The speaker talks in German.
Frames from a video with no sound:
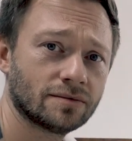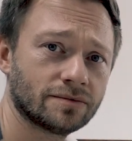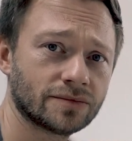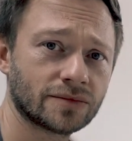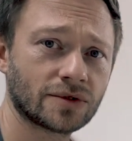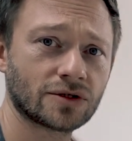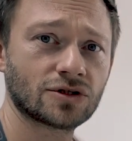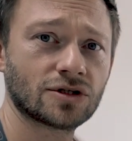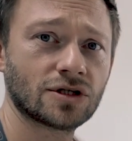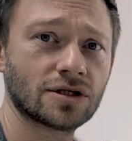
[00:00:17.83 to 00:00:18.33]

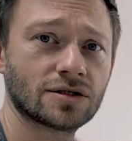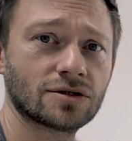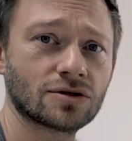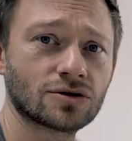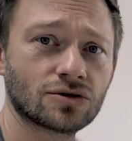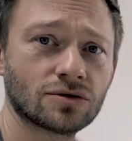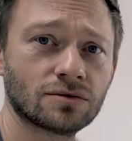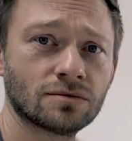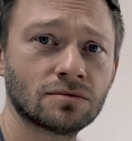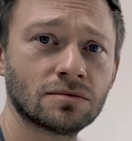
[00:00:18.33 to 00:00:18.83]
Da steht so
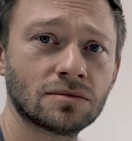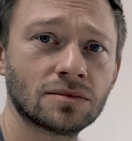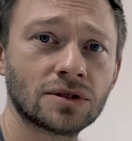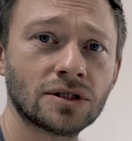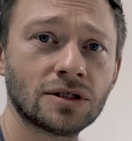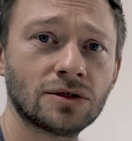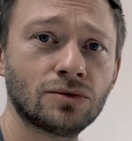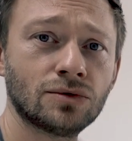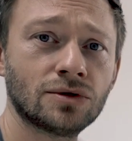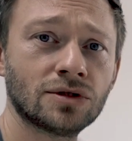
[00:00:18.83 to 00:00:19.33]
schon die
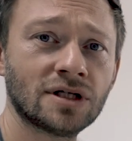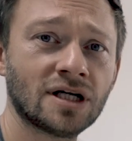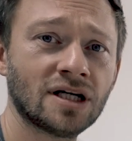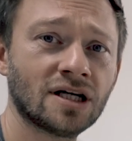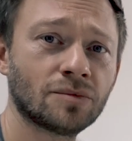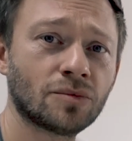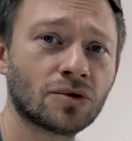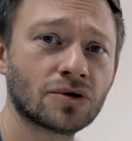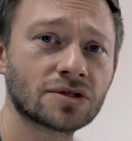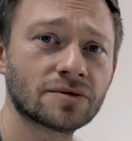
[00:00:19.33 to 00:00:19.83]
gute
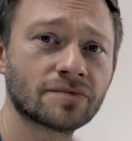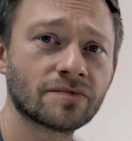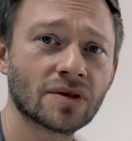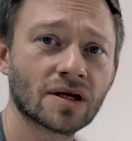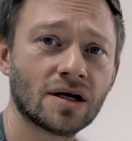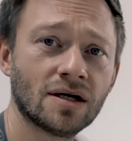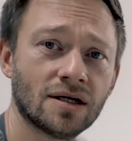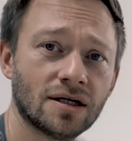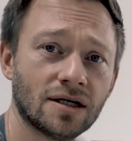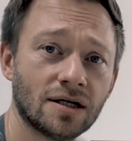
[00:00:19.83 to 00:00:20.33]
Nailandbox.
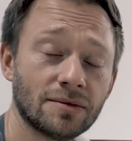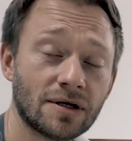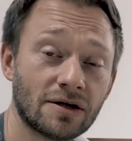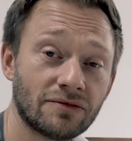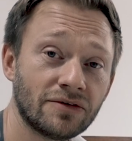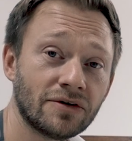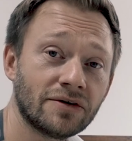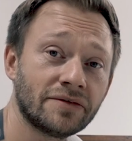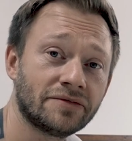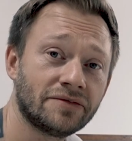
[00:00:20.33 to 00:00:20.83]
Ähm, ja,
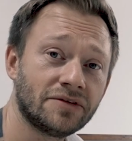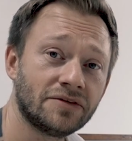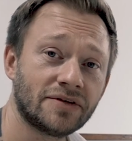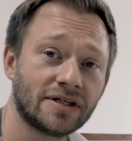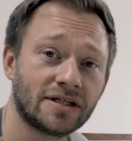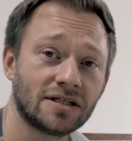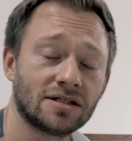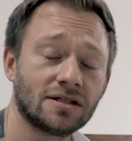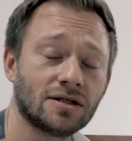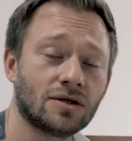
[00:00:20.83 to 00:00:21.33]
wie, wie,
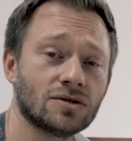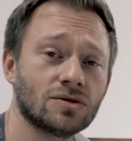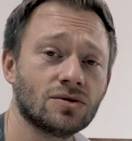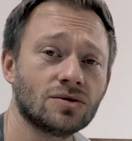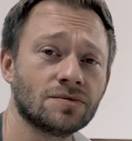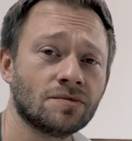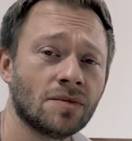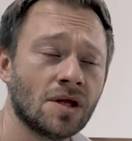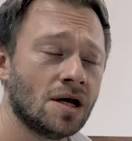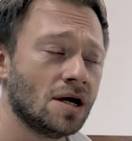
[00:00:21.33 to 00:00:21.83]
werde ich ihn
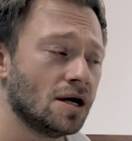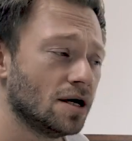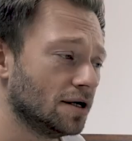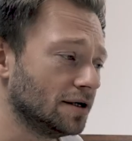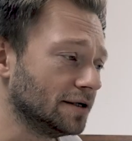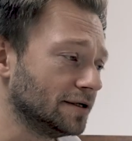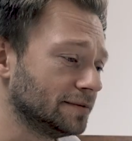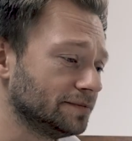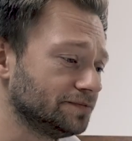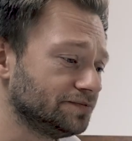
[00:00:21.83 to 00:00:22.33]
auslosen?
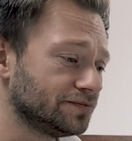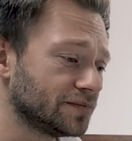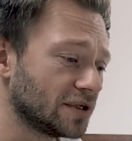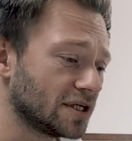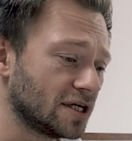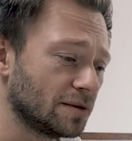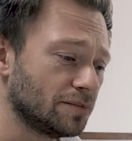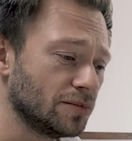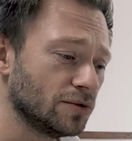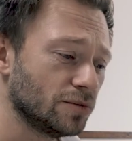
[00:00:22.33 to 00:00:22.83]
Ähm, ich
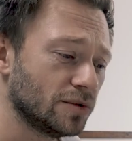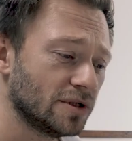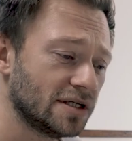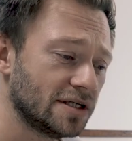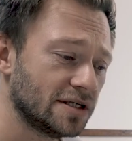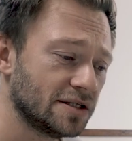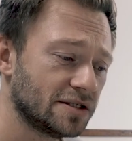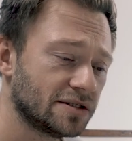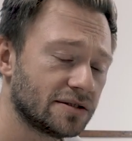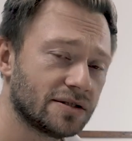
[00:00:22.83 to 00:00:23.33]
habe mir
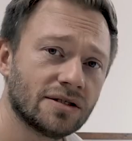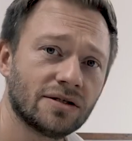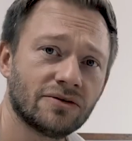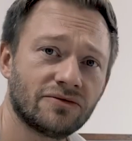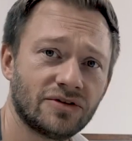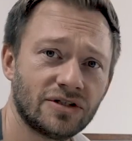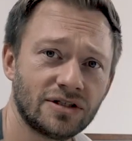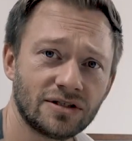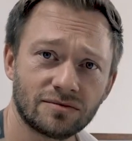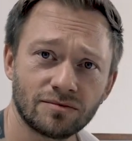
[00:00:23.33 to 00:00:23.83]
überlegt, äh,
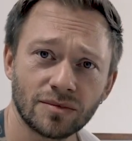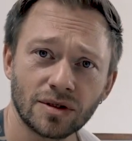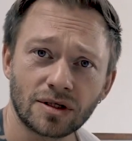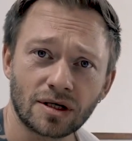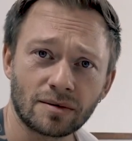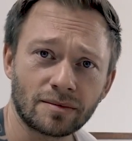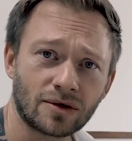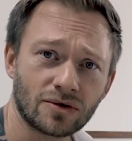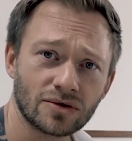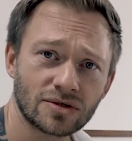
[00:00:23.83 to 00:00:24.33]
wild mit der
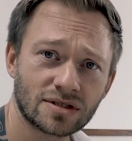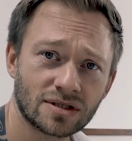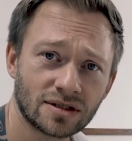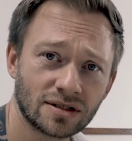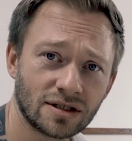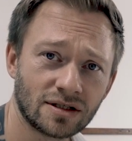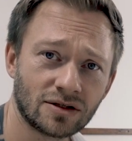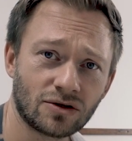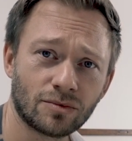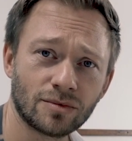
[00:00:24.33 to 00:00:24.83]
Maus in
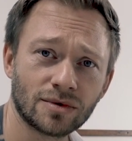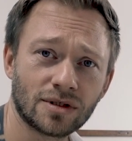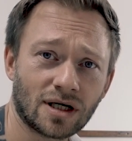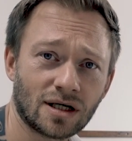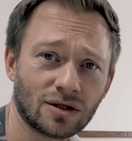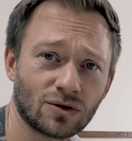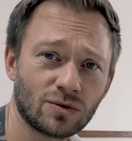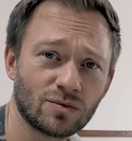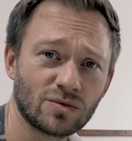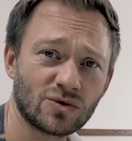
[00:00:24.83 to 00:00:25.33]
den
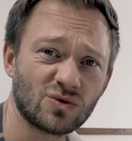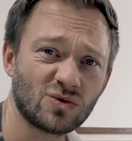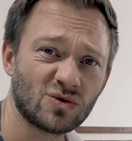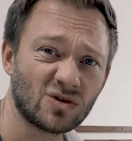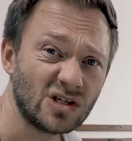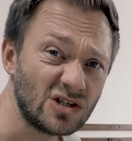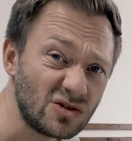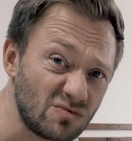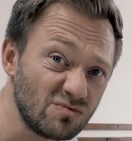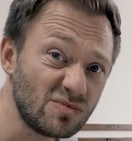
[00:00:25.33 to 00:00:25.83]
Kommentaren rumsuchen
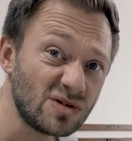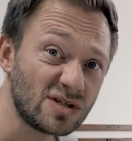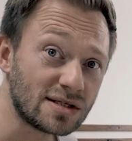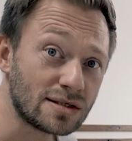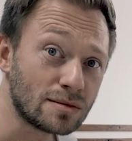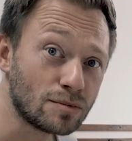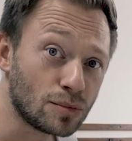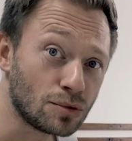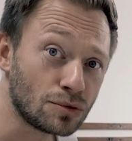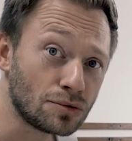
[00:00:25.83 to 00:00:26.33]
ist ein
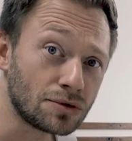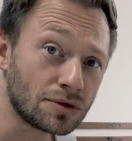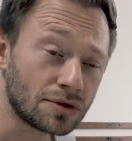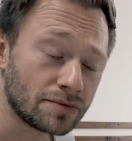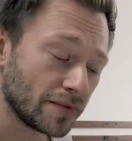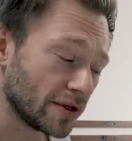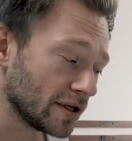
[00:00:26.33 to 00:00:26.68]
bisschen blöd.